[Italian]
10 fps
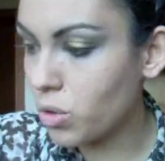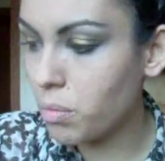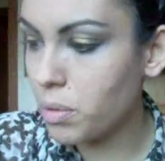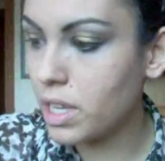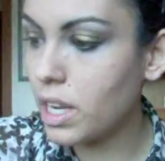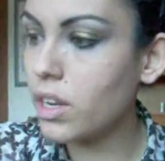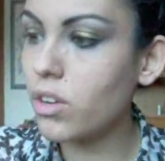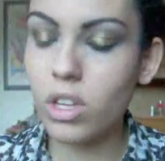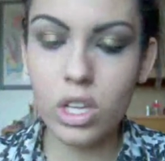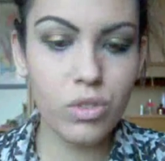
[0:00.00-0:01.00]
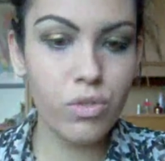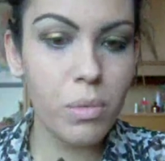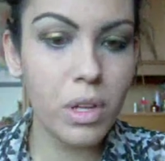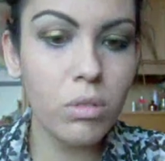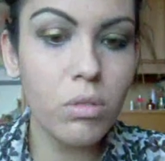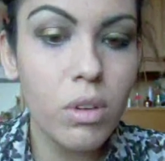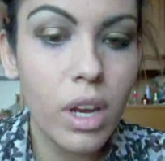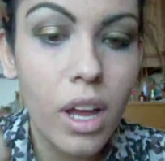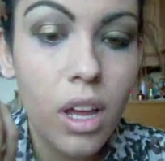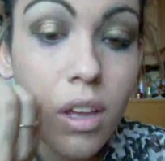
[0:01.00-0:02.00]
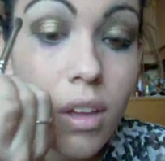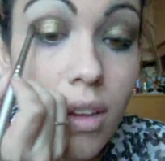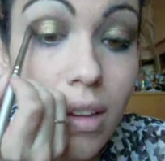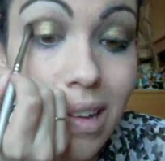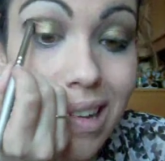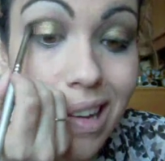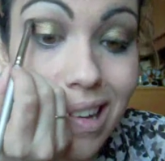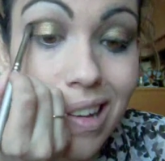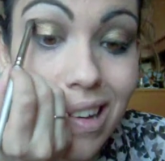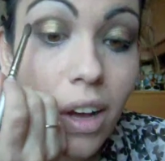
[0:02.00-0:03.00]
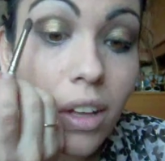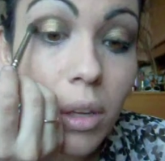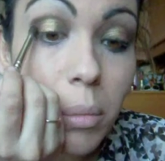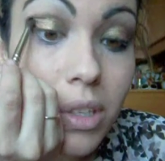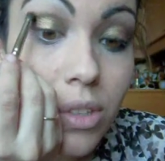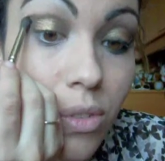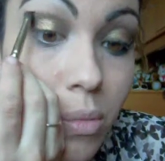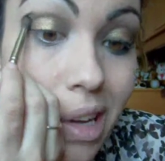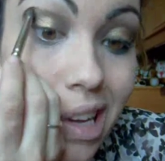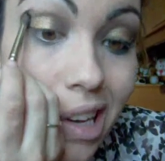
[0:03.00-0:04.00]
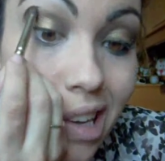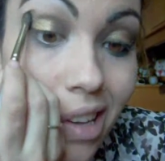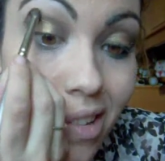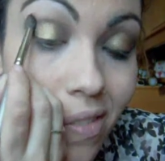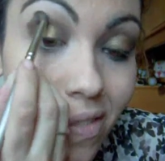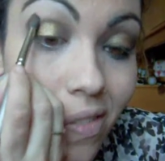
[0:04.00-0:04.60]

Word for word: con un pennellino da sfumatura andiamo a sfumare